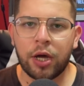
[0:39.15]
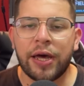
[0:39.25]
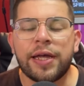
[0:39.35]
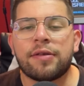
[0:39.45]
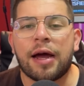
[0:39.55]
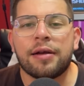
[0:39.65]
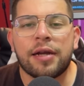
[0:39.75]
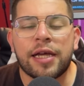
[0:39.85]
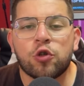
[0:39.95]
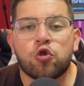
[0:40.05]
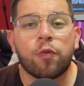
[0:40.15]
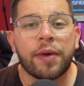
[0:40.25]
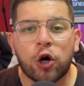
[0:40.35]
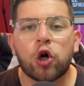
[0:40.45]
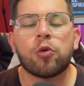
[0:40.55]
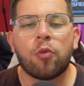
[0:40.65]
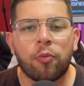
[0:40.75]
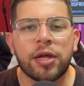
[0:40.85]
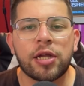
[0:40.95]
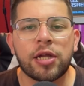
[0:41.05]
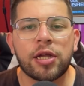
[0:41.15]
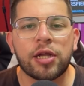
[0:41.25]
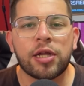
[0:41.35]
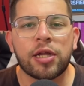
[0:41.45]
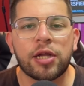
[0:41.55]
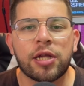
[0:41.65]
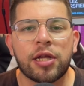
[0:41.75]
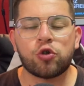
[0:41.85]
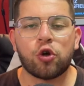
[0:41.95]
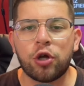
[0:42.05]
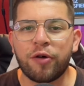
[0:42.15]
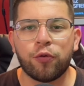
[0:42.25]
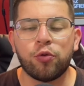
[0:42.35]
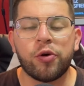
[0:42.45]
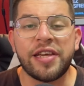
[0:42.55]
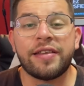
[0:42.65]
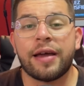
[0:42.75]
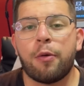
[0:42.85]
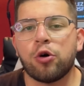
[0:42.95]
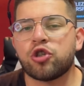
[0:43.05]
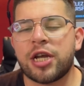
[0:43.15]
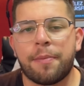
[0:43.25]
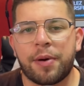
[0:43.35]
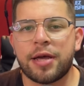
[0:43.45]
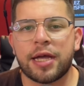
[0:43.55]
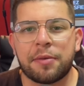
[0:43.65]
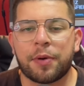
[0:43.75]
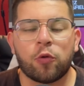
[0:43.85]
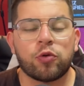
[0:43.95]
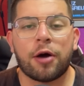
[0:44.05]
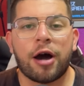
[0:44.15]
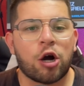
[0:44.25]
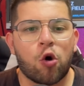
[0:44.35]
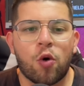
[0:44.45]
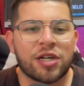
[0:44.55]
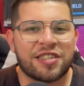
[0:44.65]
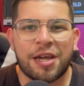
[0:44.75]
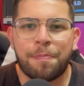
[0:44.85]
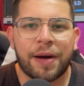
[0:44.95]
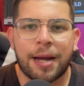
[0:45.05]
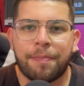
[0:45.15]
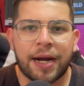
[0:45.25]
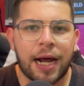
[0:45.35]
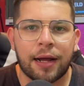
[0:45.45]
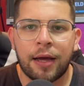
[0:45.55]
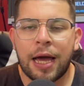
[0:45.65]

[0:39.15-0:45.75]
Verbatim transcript: Están en su mejor momento muchos de los futbolistas. Vos en la previa te preguntabas cómo haces para parar